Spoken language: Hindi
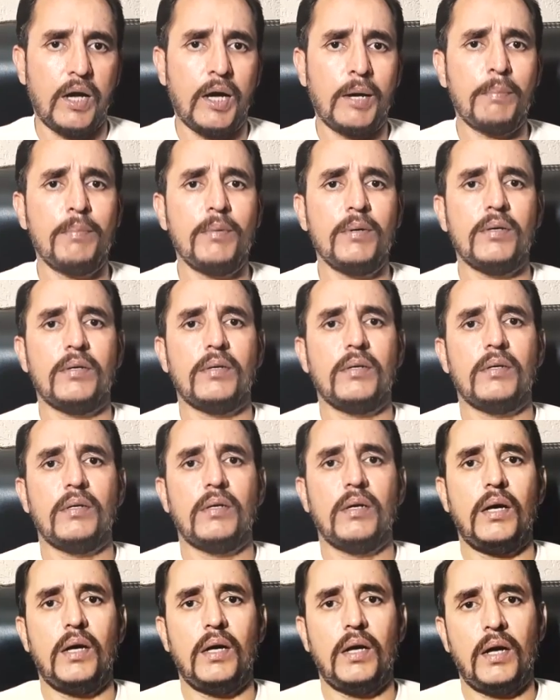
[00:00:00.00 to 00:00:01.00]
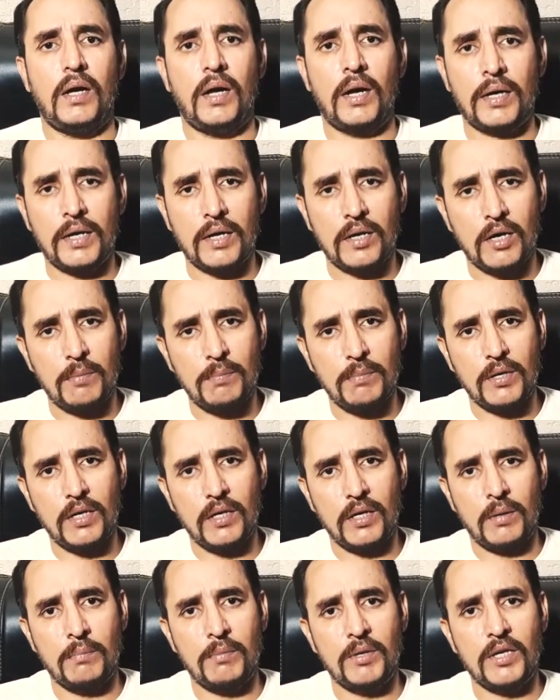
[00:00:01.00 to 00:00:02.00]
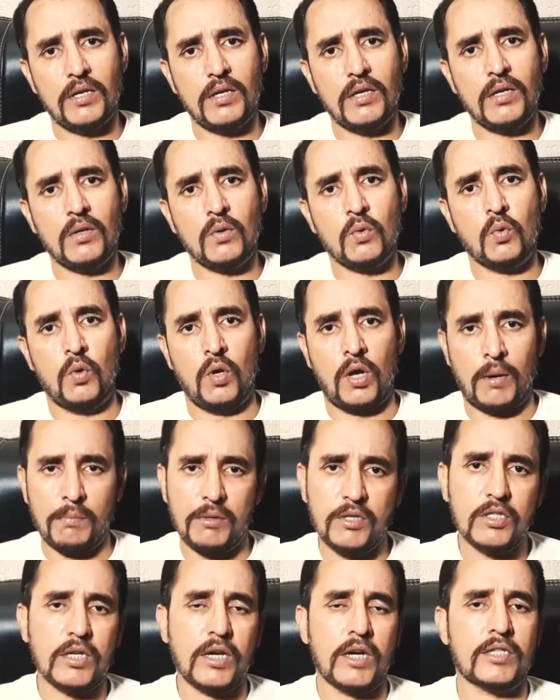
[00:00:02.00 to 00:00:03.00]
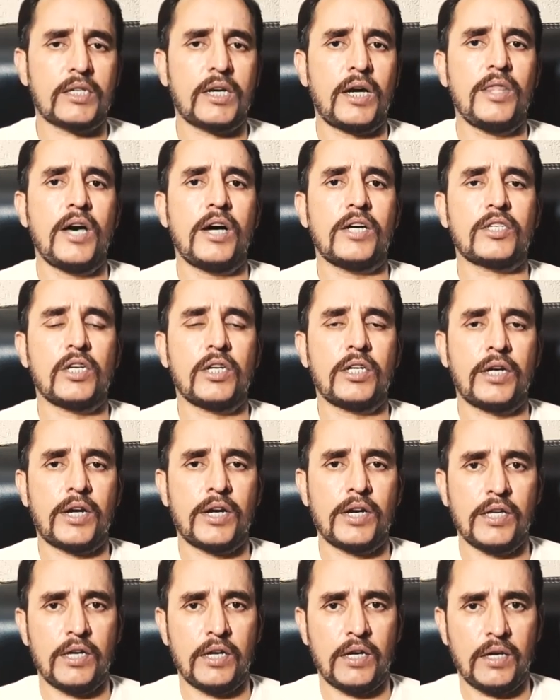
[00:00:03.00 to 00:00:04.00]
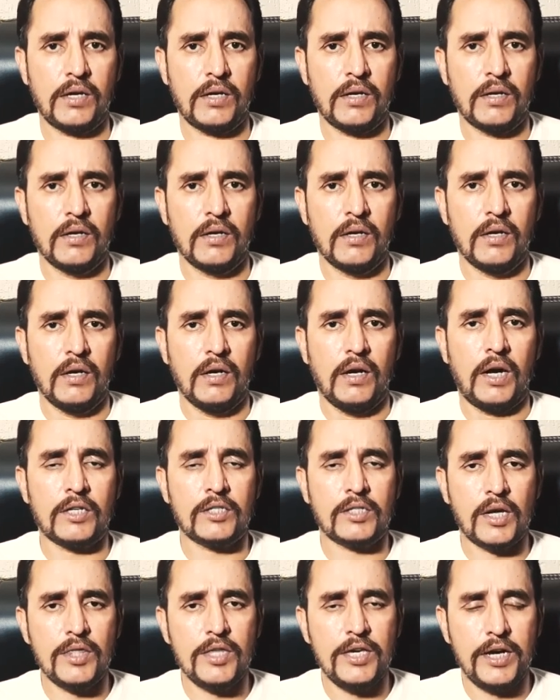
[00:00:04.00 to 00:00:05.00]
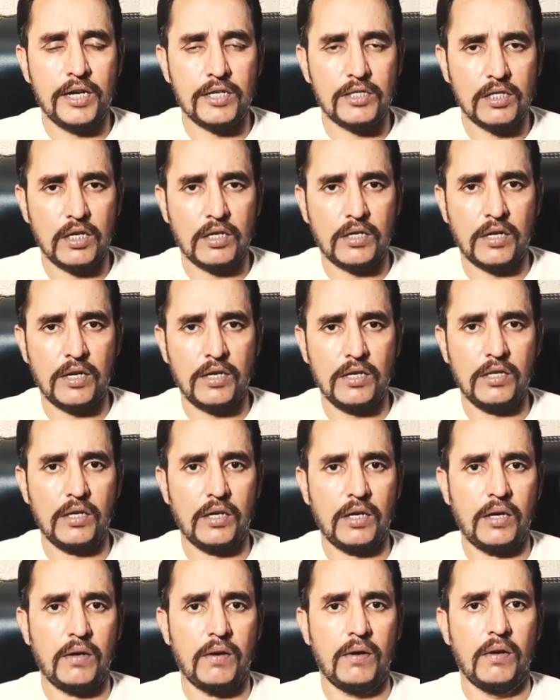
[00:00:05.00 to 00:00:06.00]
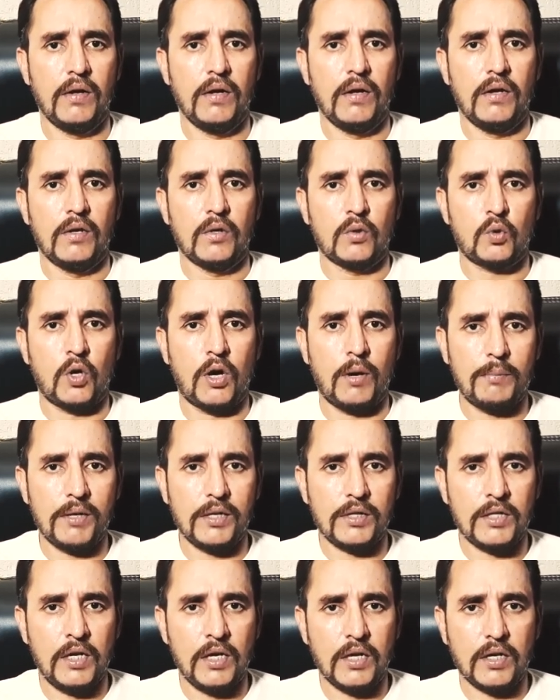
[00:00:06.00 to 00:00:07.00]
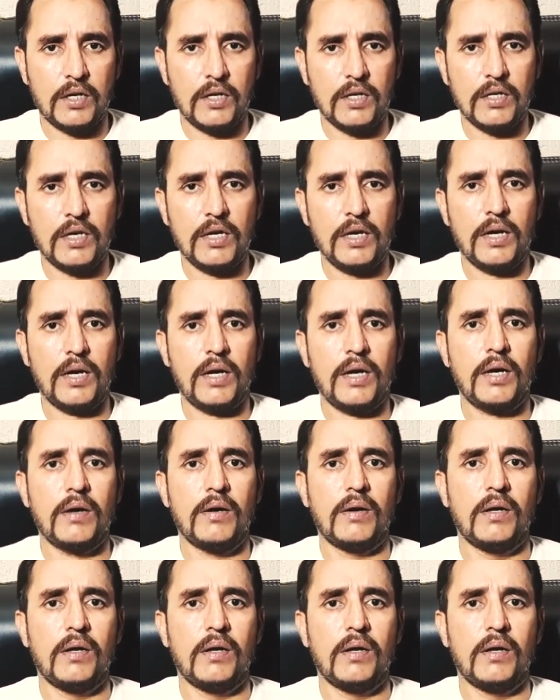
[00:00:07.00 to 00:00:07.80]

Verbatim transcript: अब अगर हमने अमरीकी ग़ुलामी से आज़ाद हासिल करनी है आज़ादी हासिल करनी है तो हमने देखना ये है